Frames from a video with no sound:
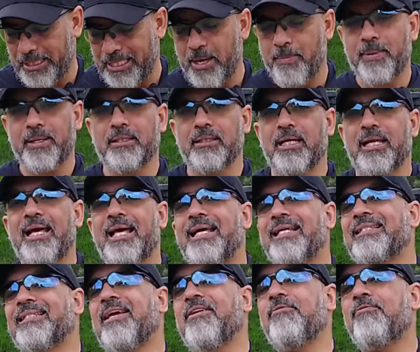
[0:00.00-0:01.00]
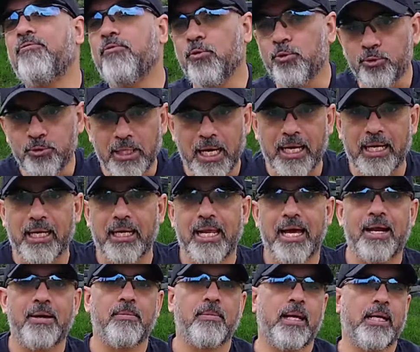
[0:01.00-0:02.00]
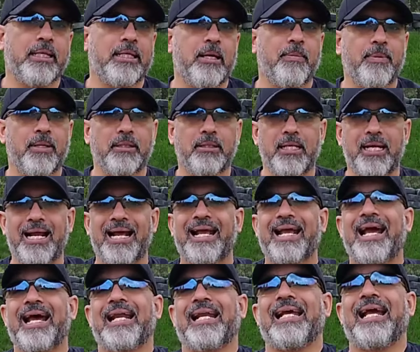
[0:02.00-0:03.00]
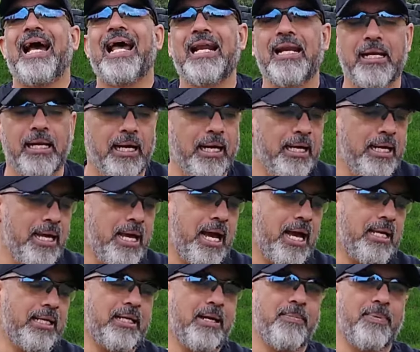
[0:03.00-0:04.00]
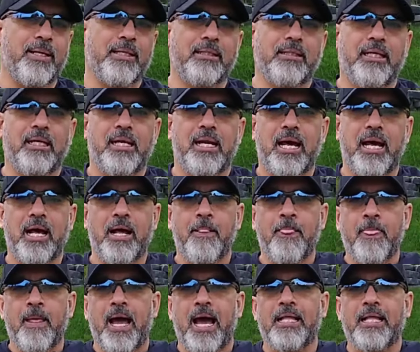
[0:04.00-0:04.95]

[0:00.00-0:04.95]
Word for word: hay que aprender a desenfundar el arma, hay que aprender a cargarla, hay que aprender a,